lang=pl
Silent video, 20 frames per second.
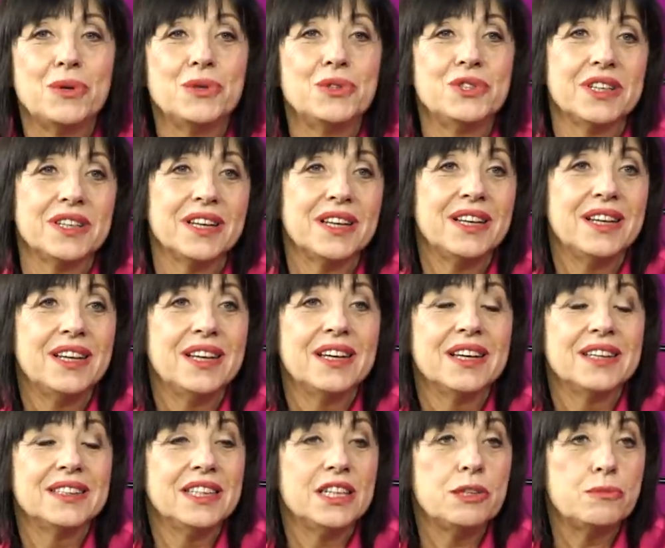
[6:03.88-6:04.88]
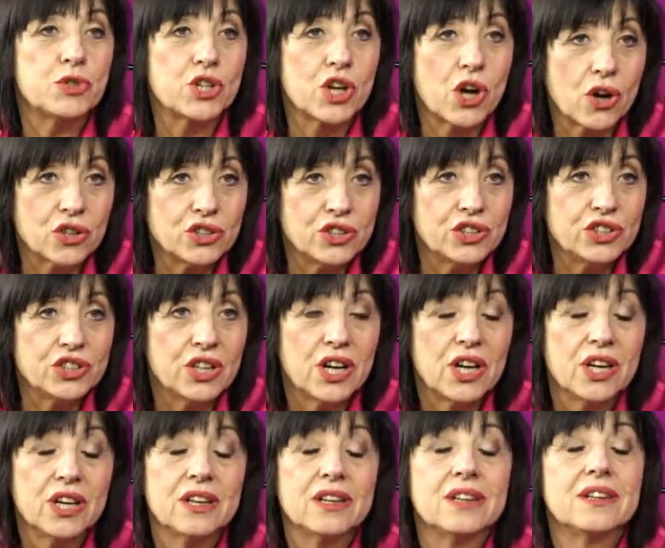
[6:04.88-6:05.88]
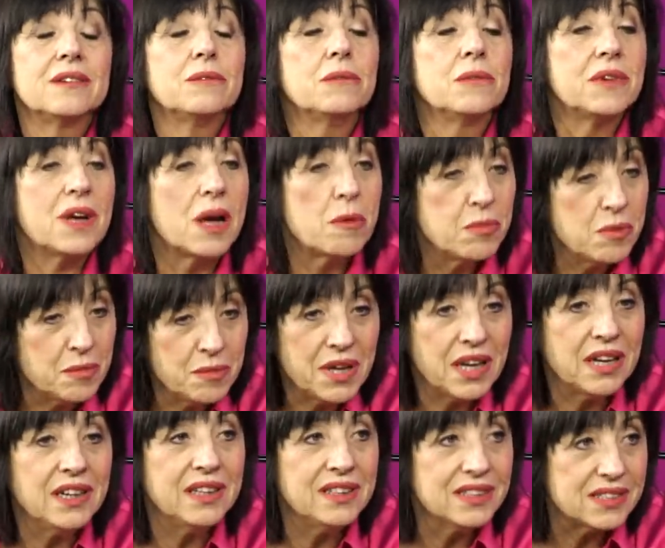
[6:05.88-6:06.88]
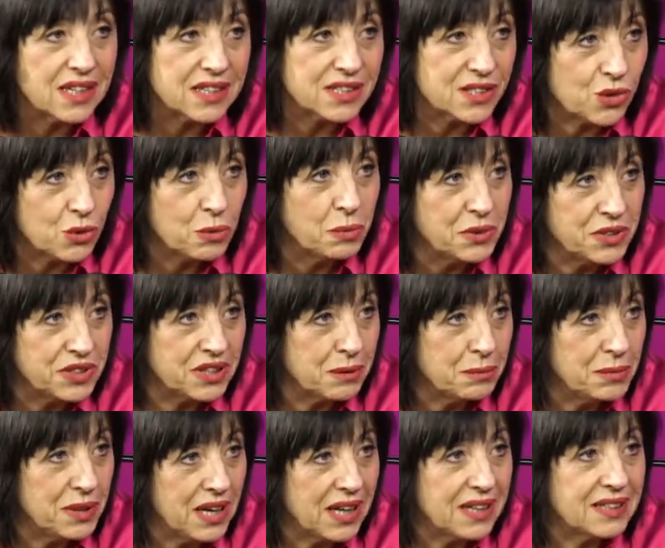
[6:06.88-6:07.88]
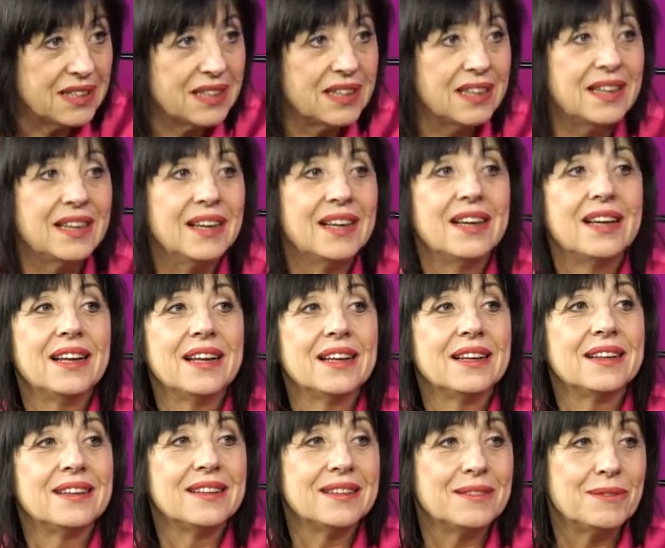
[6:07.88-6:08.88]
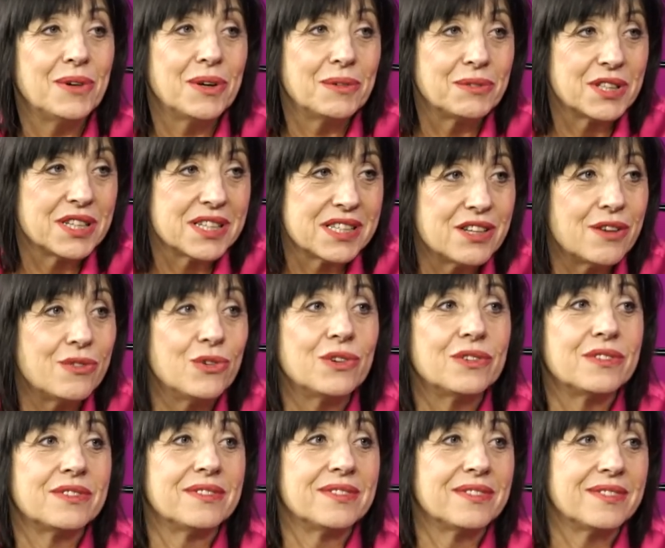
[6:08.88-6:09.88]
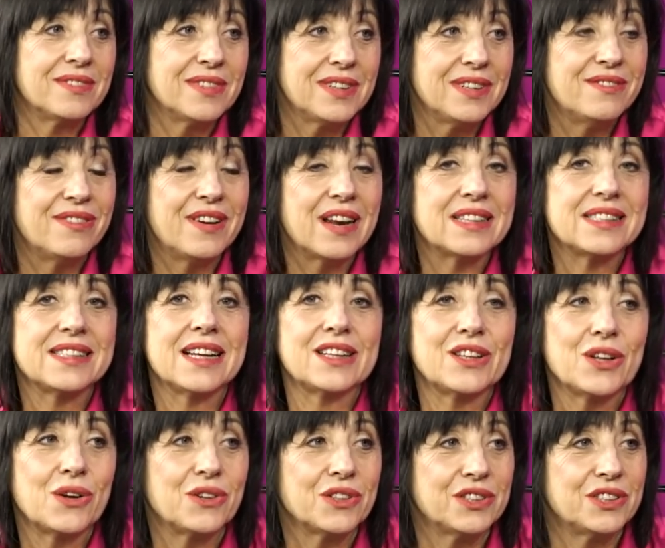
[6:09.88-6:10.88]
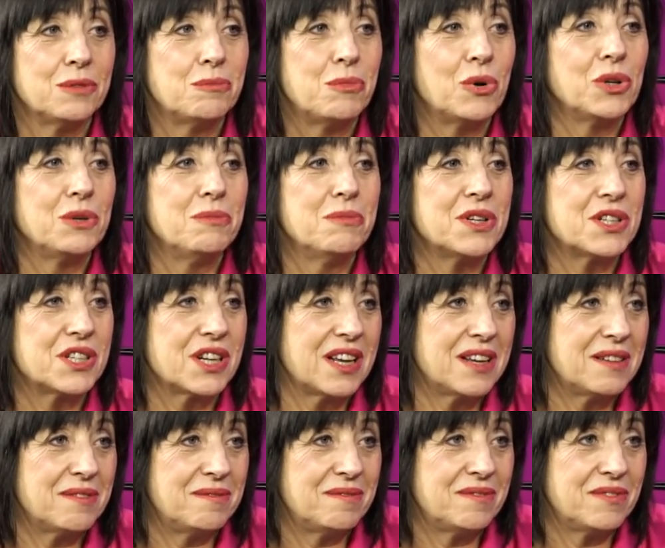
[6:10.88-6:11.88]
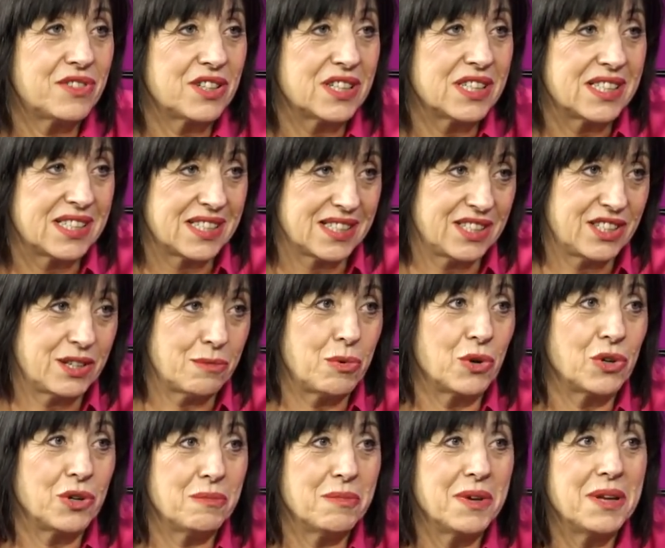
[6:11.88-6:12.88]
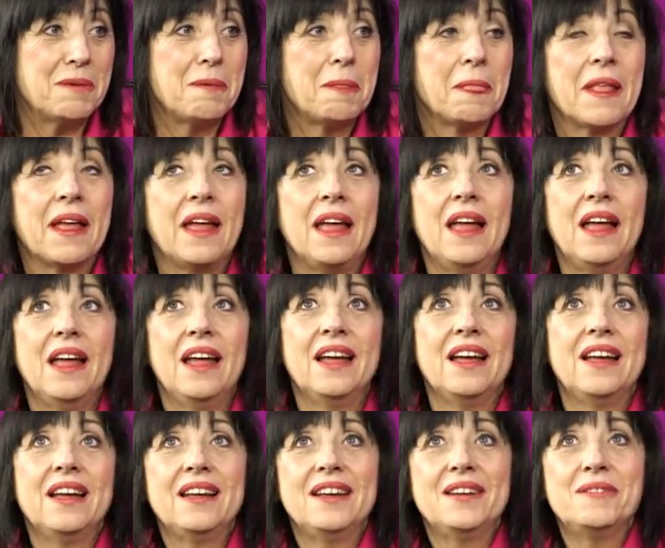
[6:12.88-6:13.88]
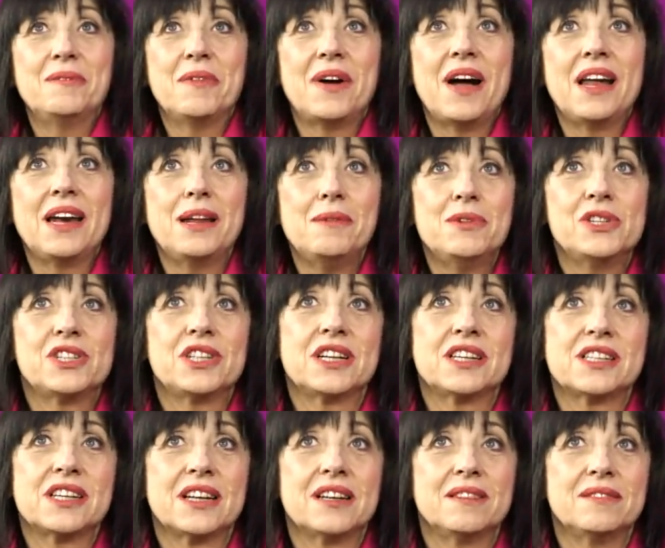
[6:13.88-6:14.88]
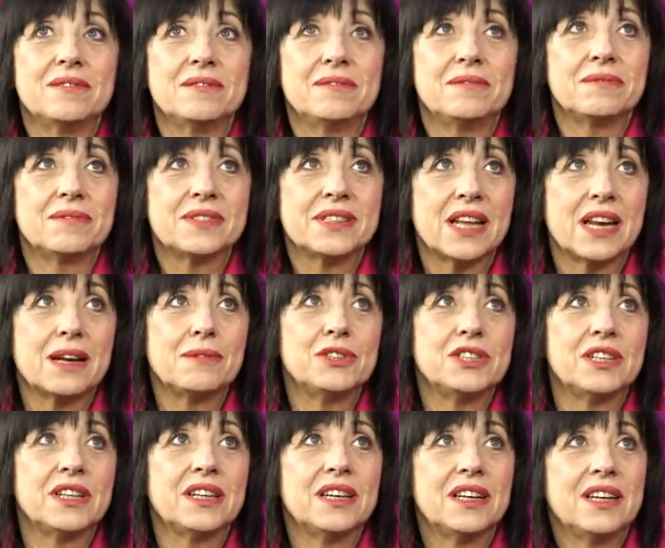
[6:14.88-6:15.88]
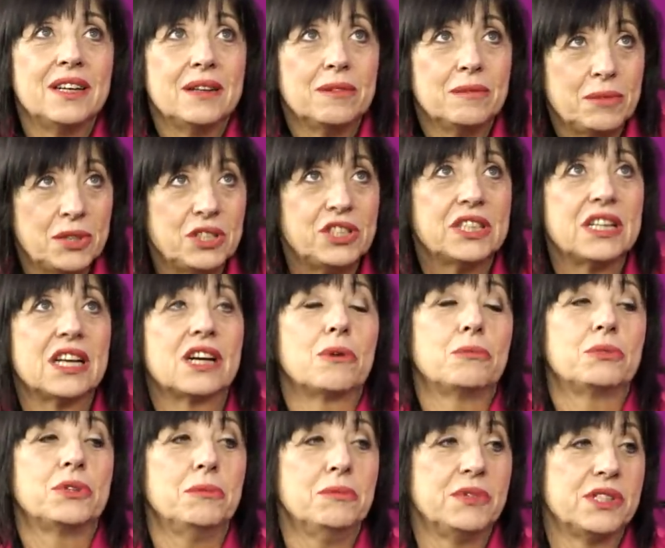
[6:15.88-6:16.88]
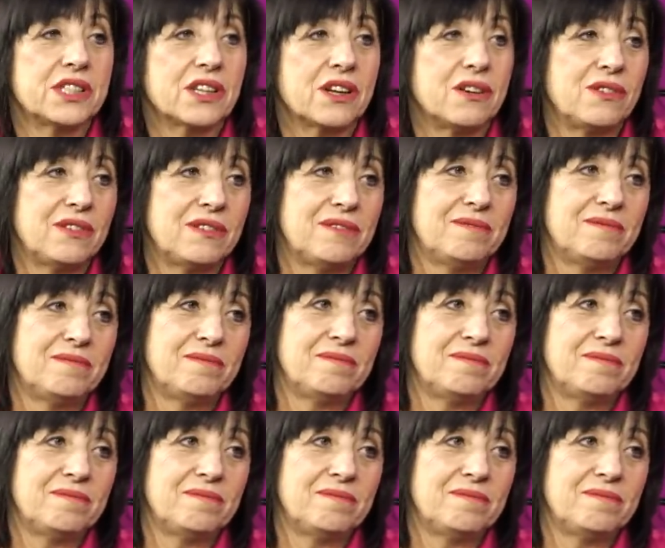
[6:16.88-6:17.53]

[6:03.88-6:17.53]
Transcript: aby ludzie chcieli przychodzić, aby mieli za co kupić te bilety, y, bo przecież znowu inflacja to się boimy, że wszyscy się boimy. E, ale myślę, że staram się być jednak optymistką.